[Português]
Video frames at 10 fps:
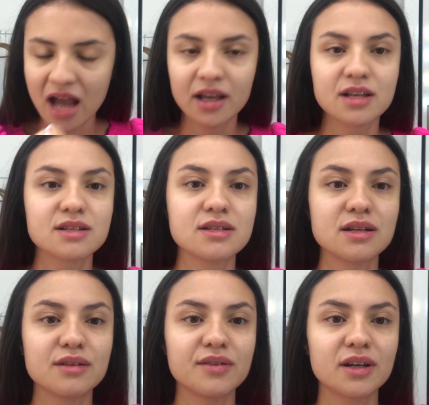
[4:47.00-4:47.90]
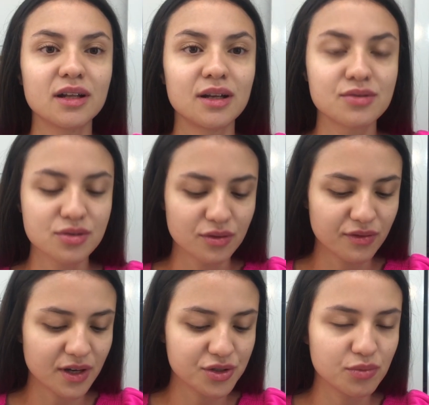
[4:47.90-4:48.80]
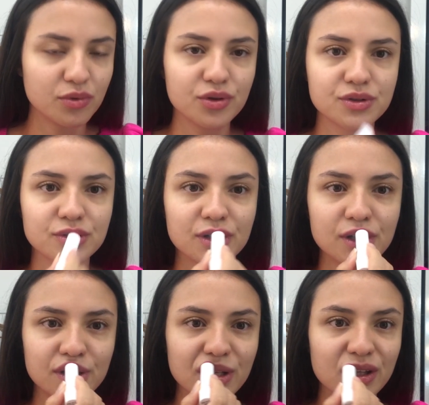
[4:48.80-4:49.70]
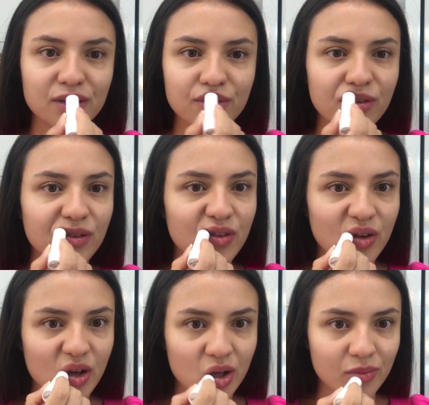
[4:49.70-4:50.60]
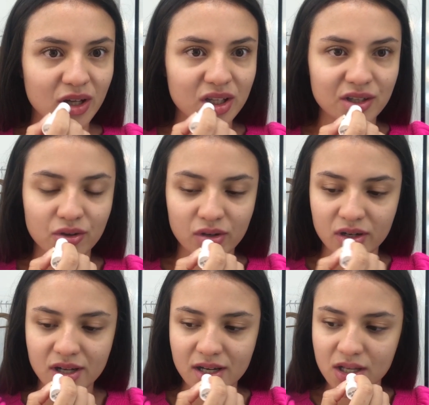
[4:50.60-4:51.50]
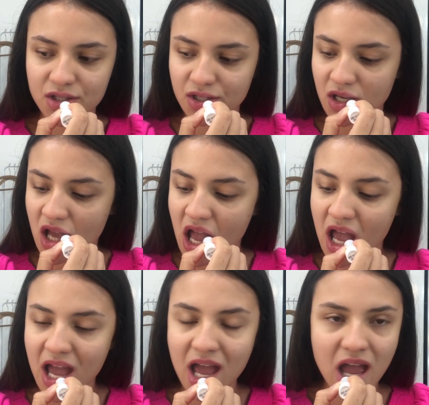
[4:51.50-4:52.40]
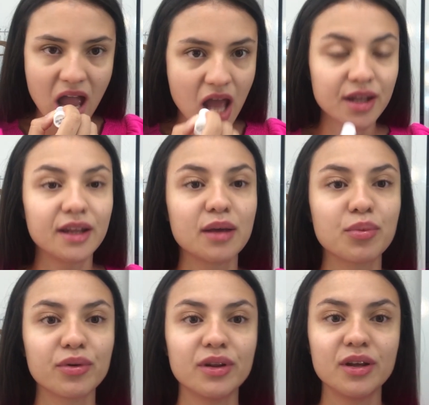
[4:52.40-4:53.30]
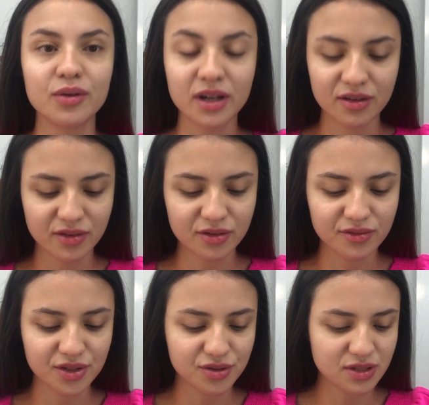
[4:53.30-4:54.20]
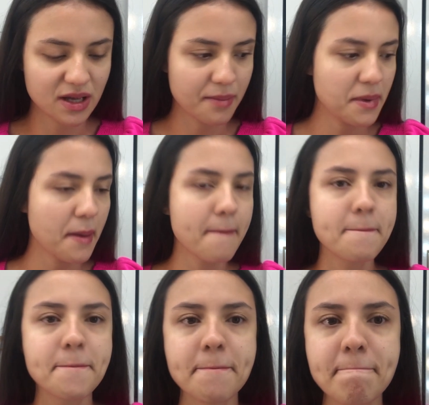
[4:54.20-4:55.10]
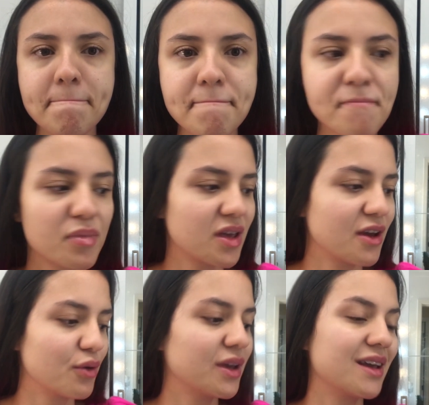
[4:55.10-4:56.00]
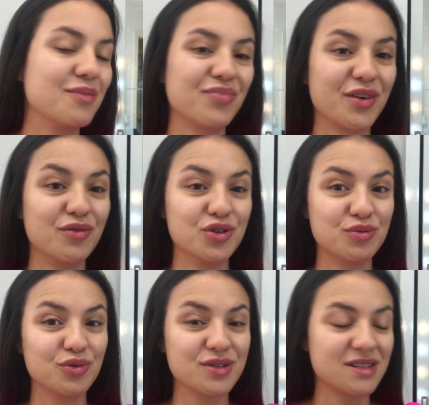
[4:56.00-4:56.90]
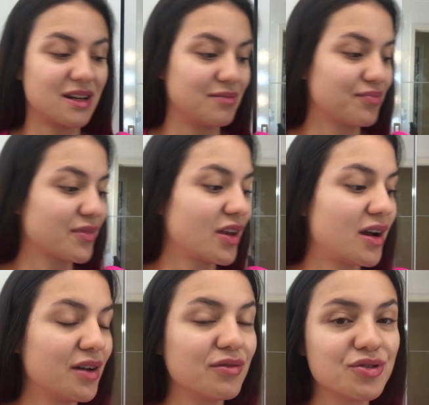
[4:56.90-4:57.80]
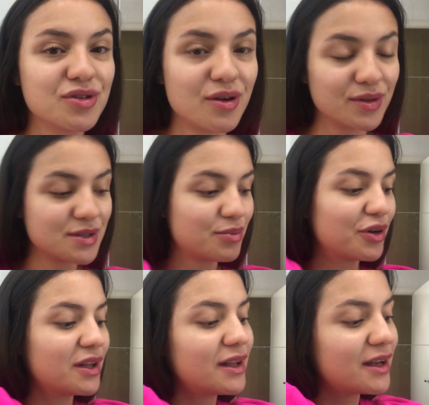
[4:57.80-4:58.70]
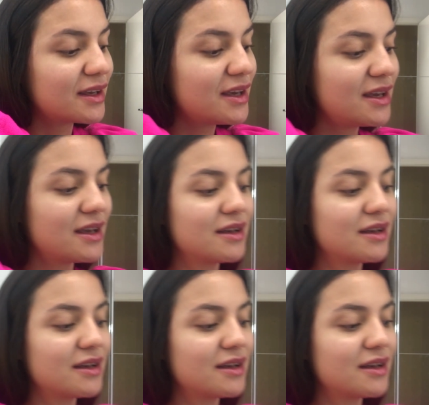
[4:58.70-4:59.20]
que às vezes ele fica lá no sofá de boa jogando até o sono bater de verdade, dá tempo de eu gravar o vídeo, sabe? Que é o que? Eu vou te mostrar. Ah, eu vou te dar um spoiler aqui.